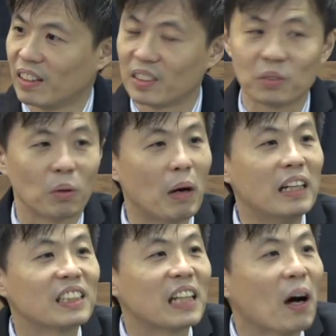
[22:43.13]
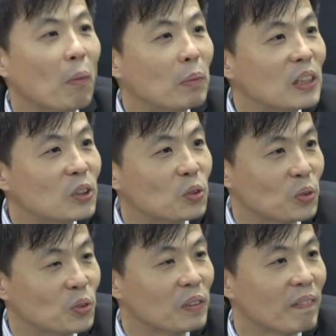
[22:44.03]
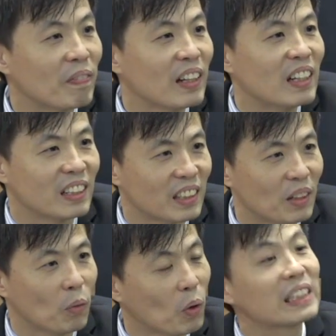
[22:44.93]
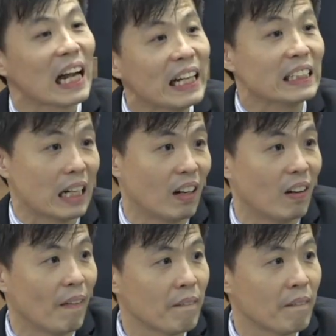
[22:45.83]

但是我们知道我们的主，我猜想啊，